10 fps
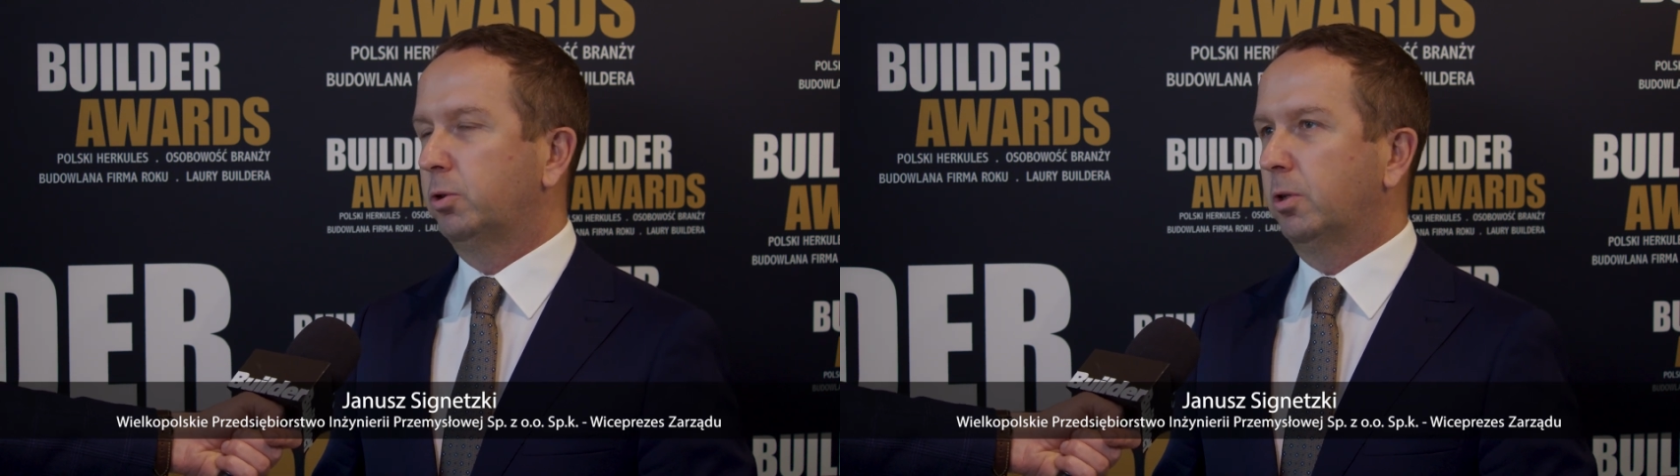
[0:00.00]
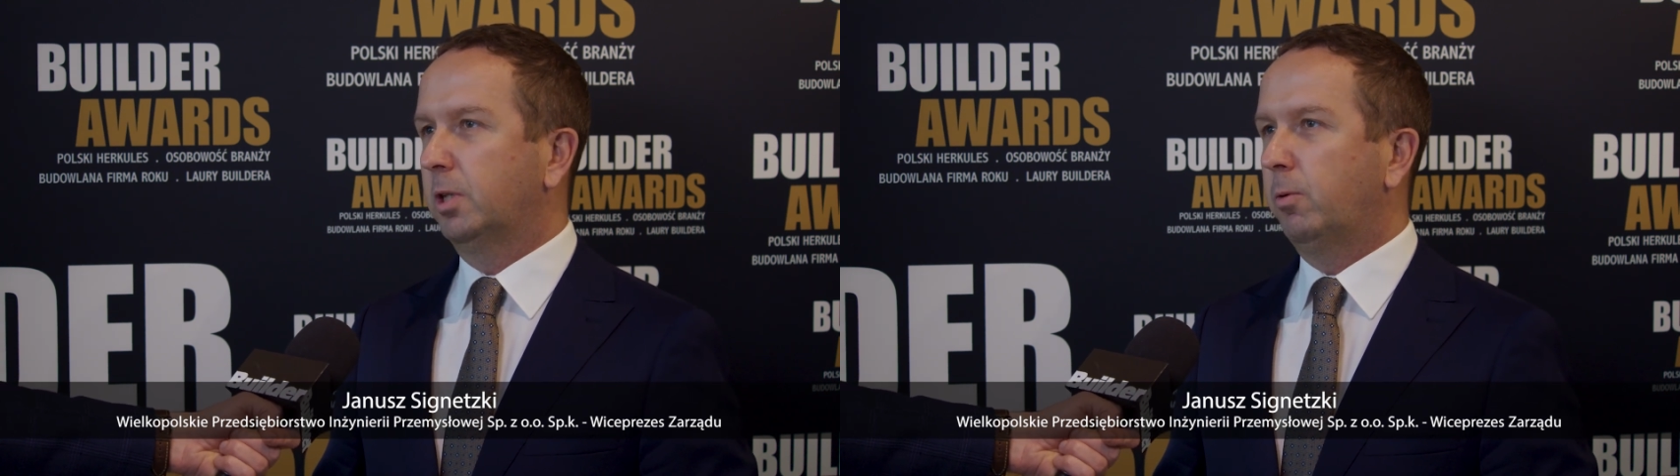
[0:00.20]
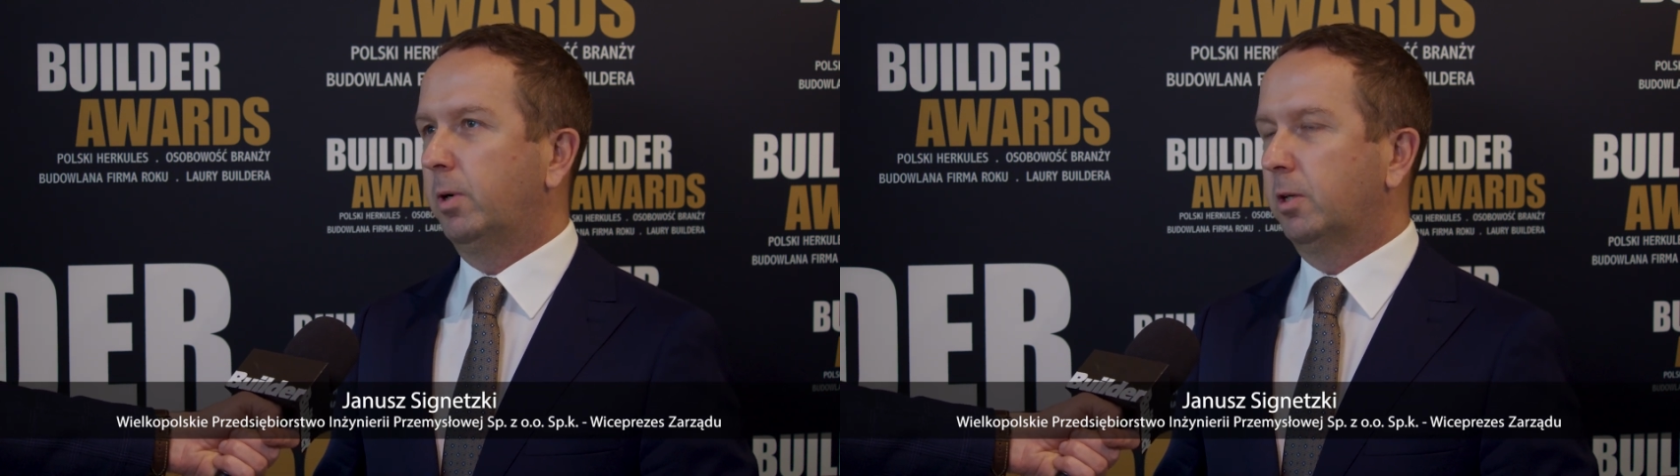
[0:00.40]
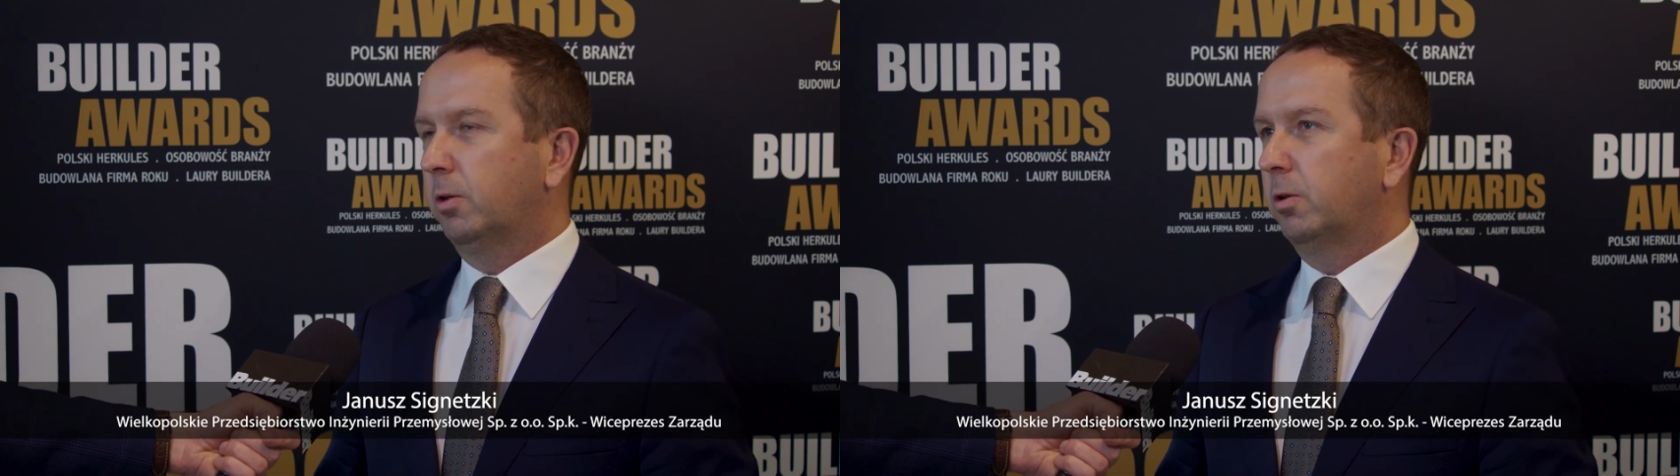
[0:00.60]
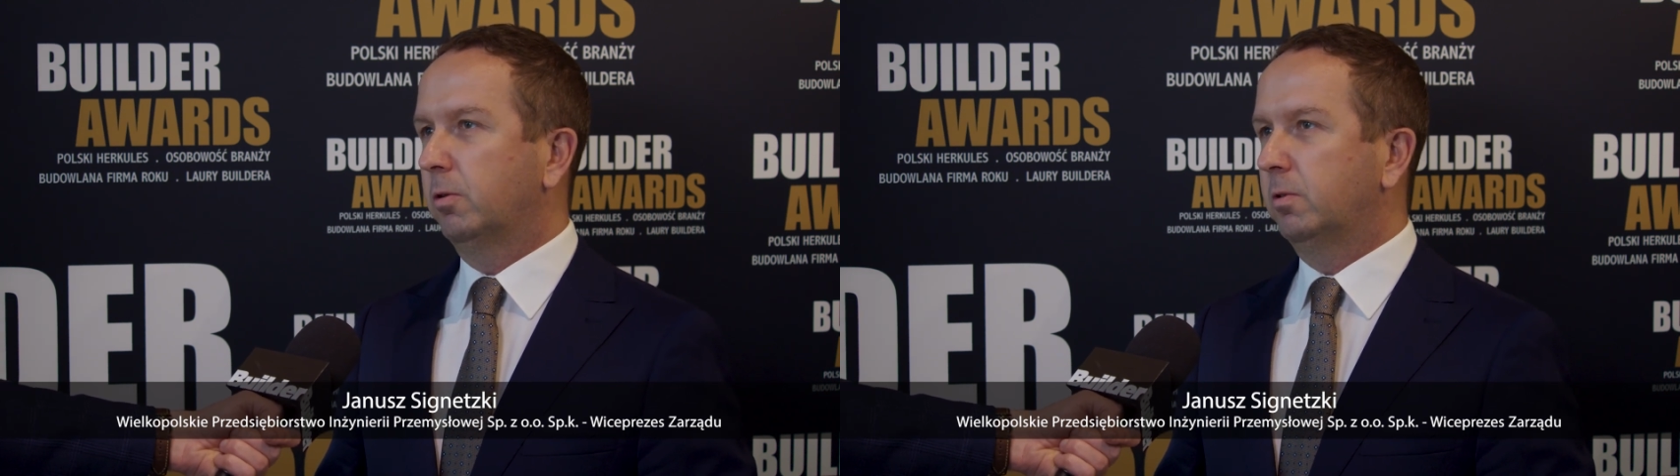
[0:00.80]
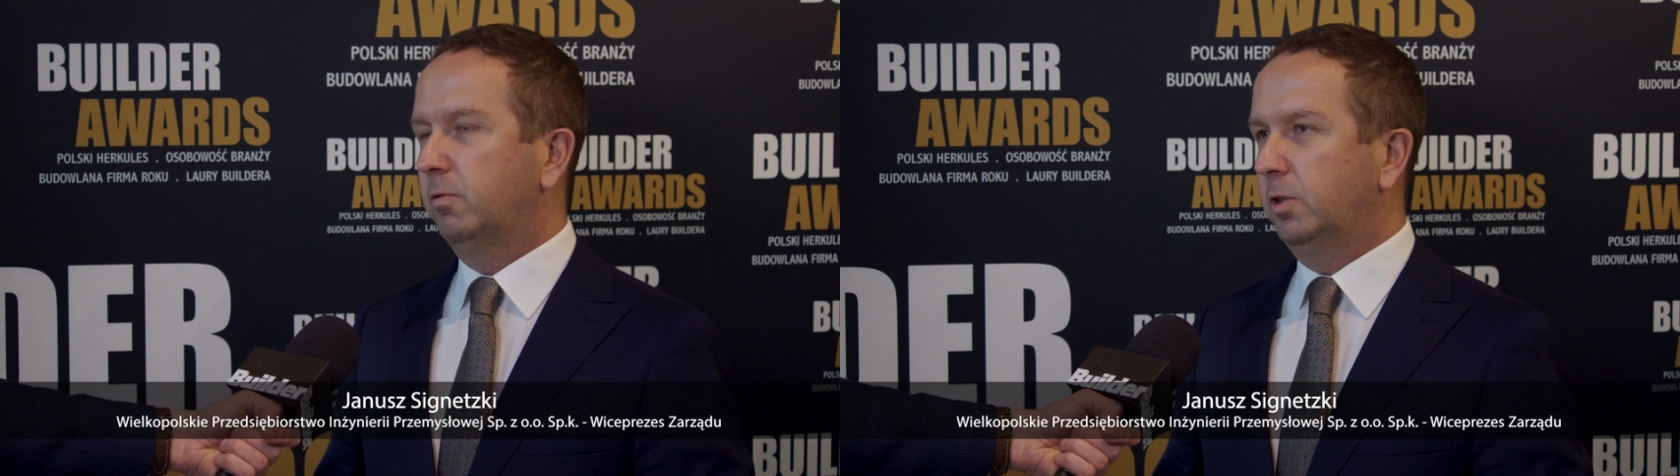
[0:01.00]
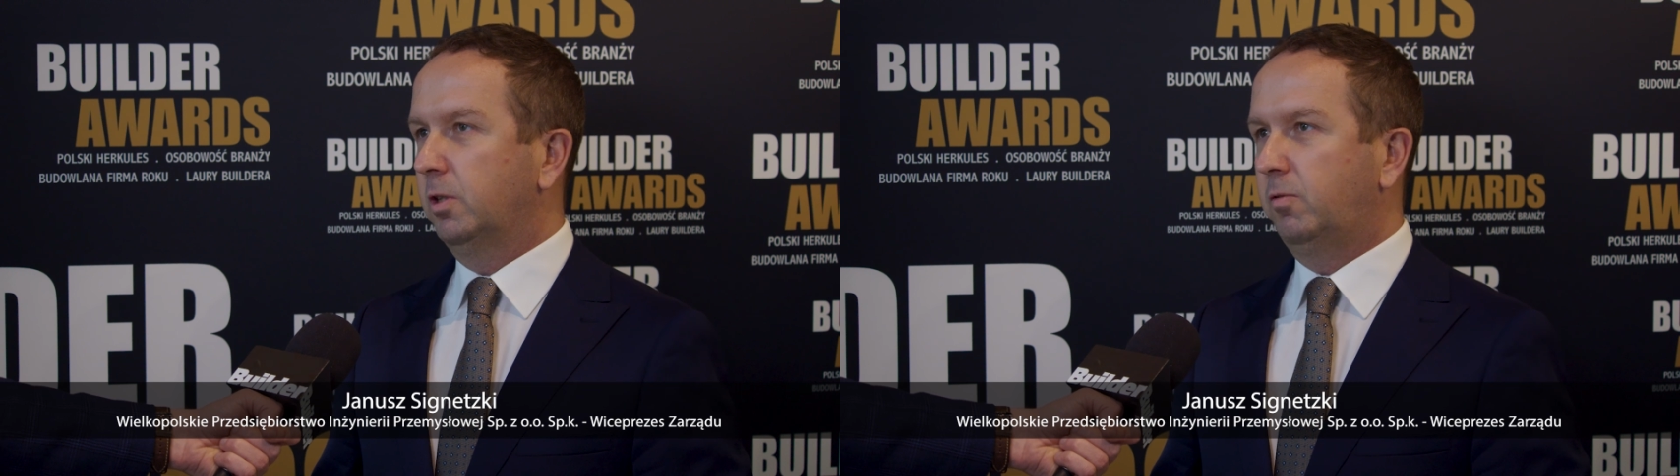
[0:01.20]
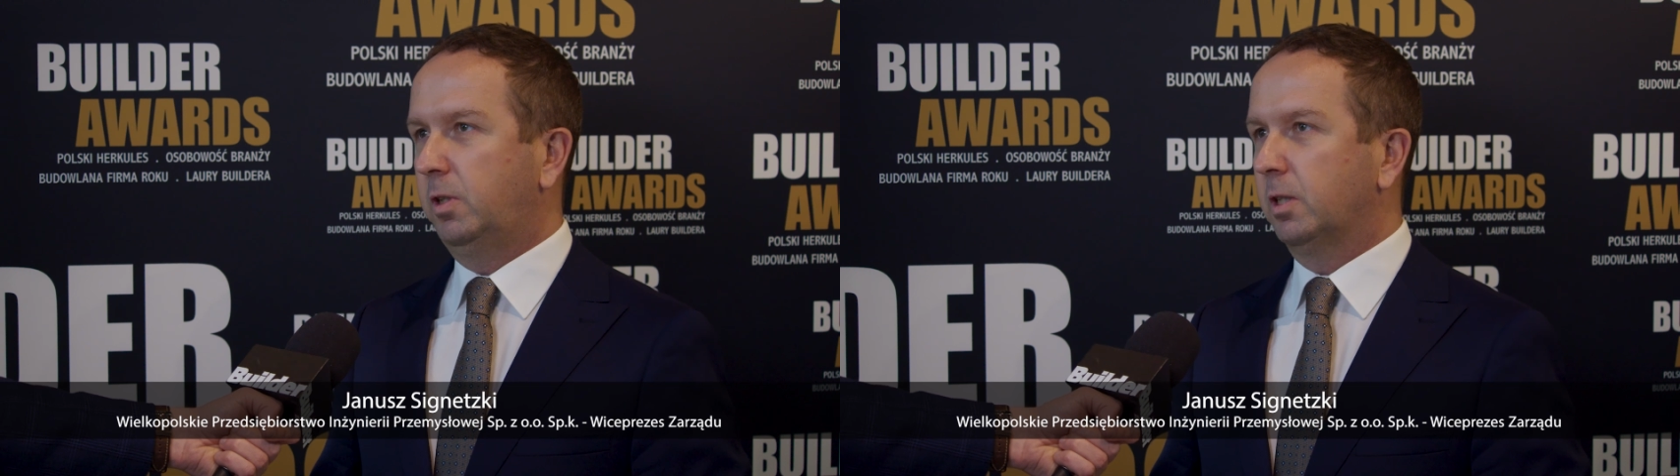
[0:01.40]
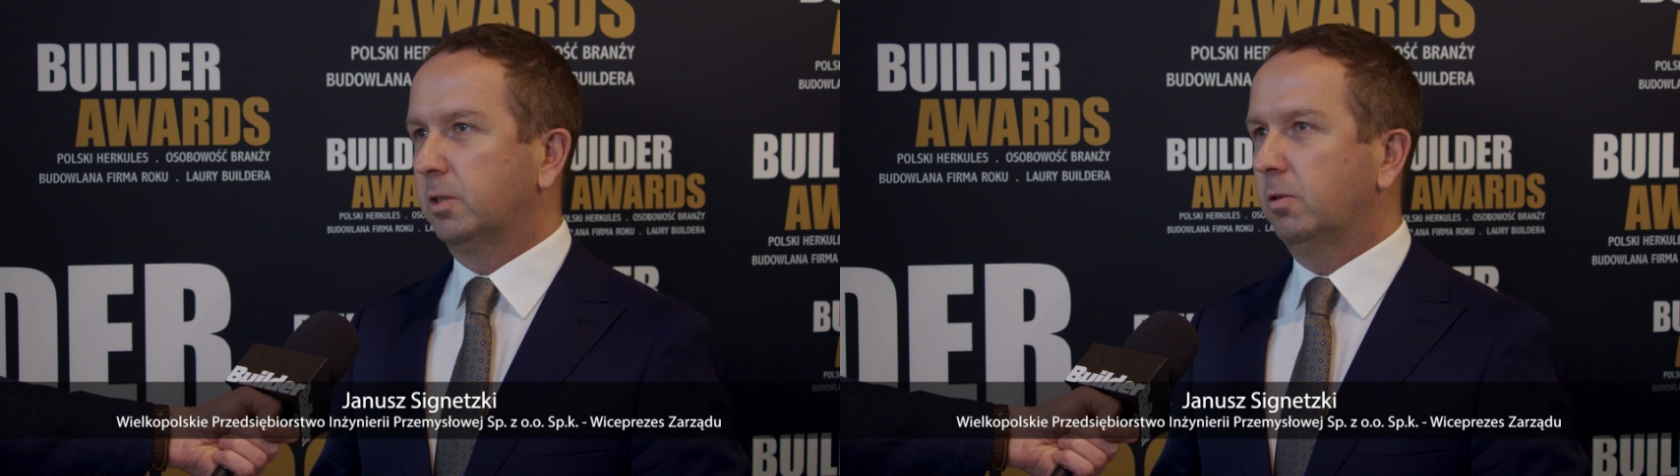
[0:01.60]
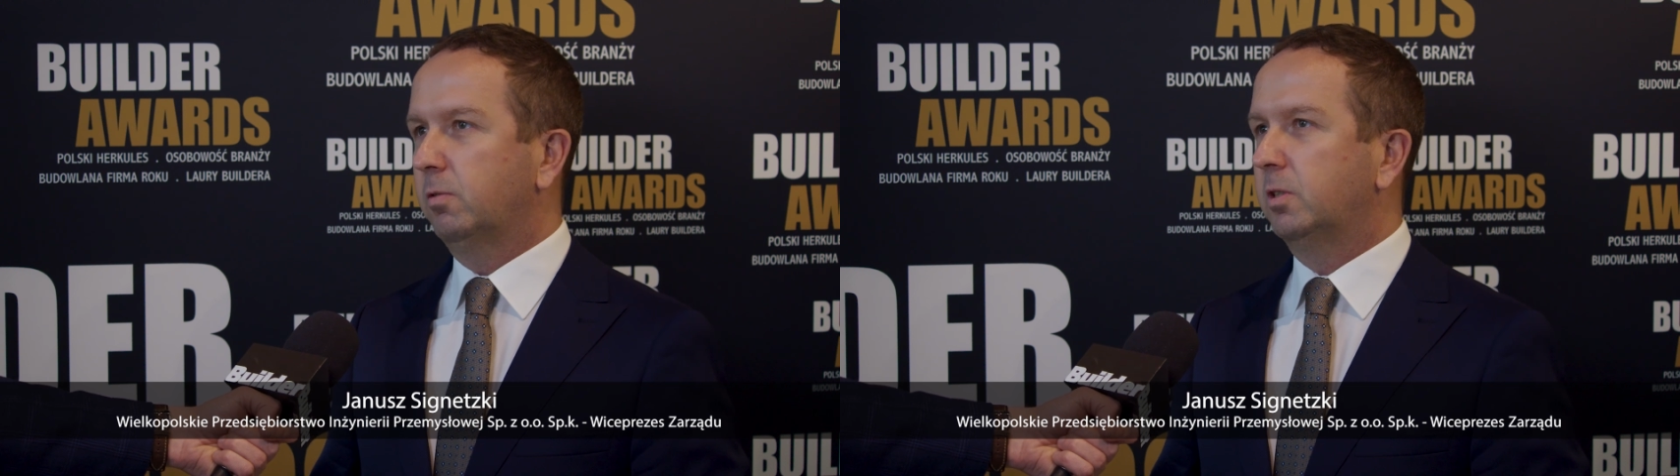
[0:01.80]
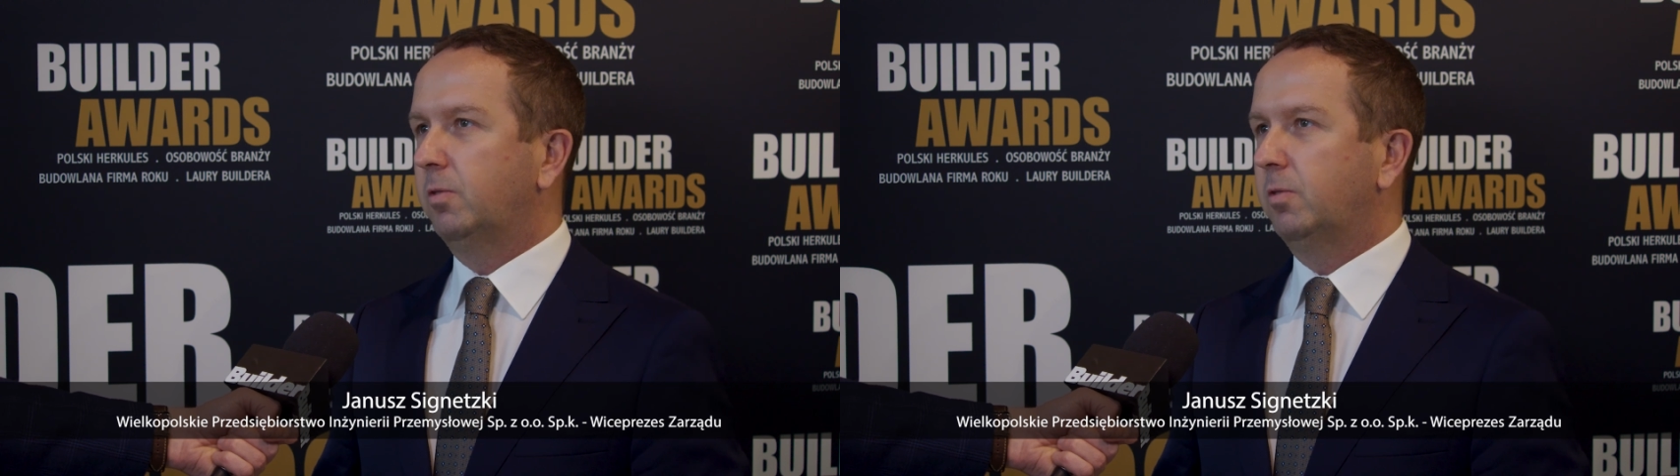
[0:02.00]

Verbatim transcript: osiągnęła rekordowy wynik finansowy,